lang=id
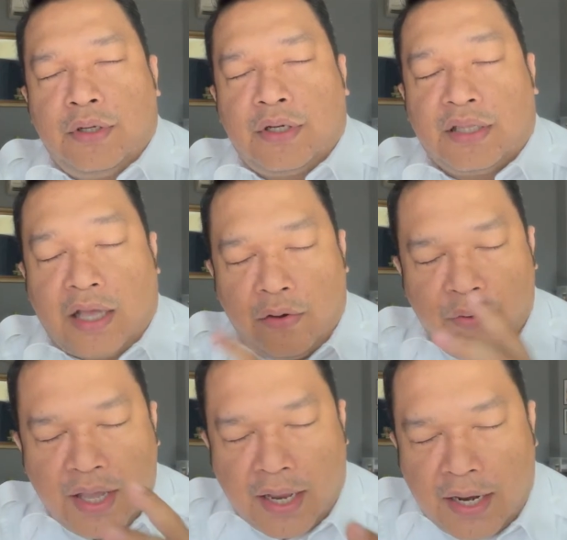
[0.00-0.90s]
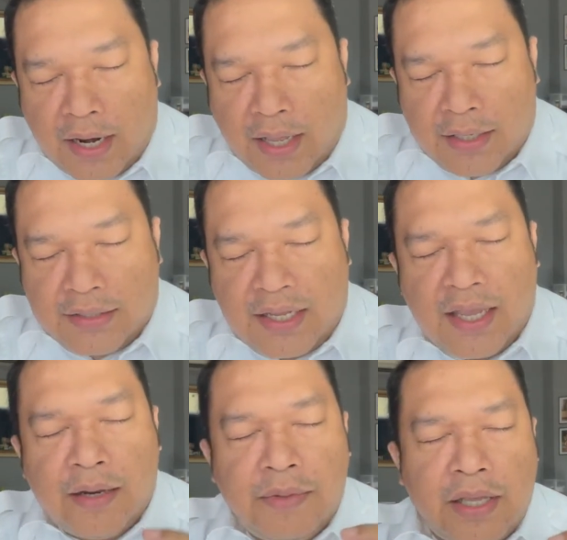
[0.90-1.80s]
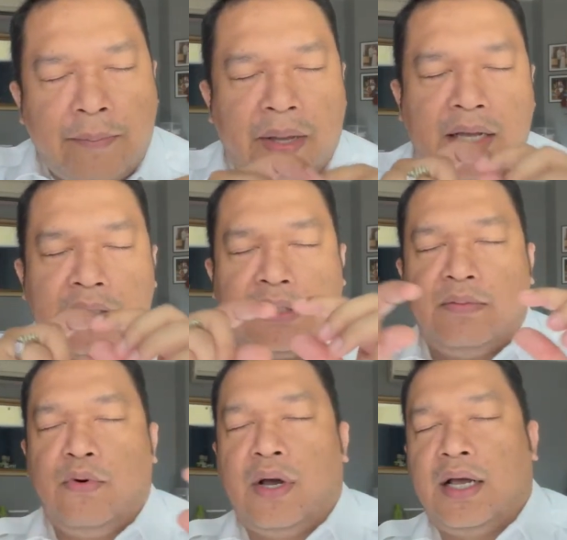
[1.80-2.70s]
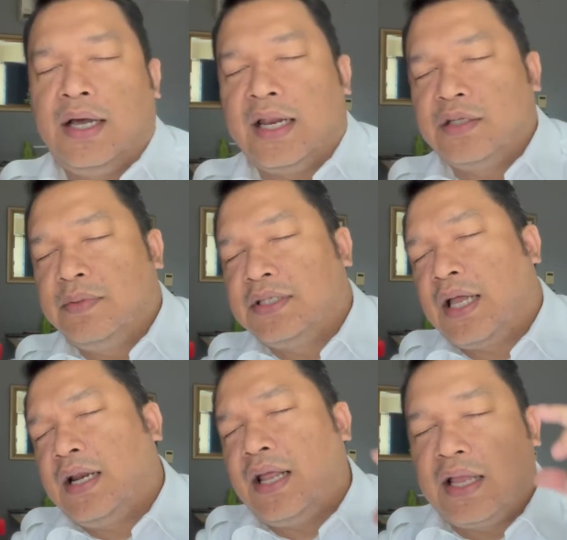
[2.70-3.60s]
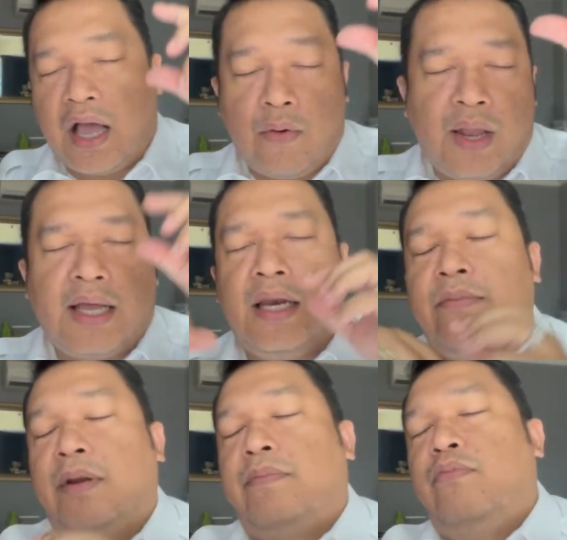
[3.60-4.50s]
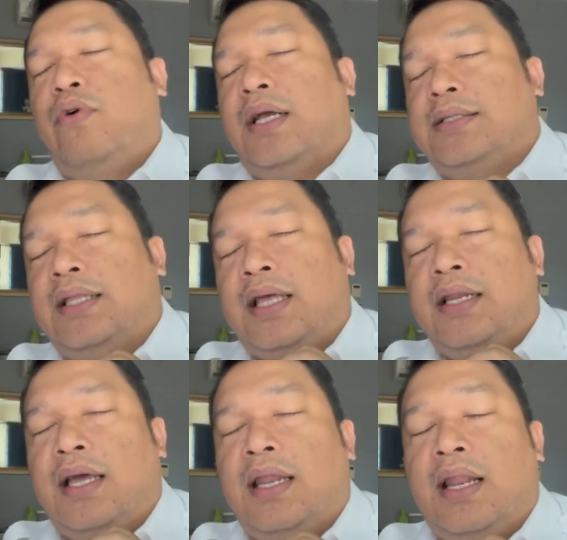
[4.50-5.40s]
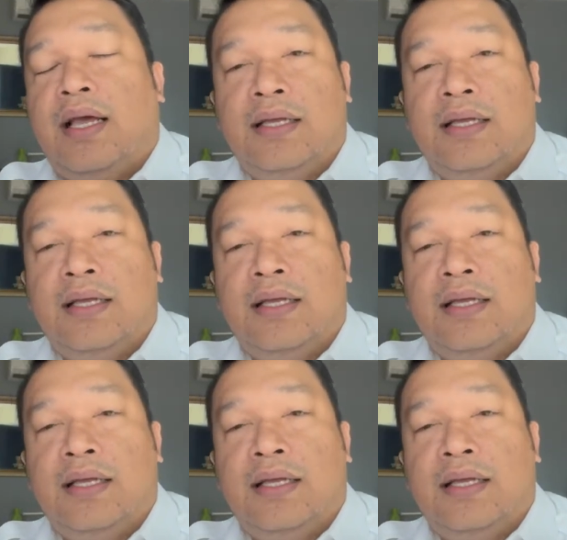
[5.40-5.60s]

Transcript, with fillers: ketahui adalah saya ingin menyampaikan sebuah garis besar dari awal kalimat pembuka saya tadi adalah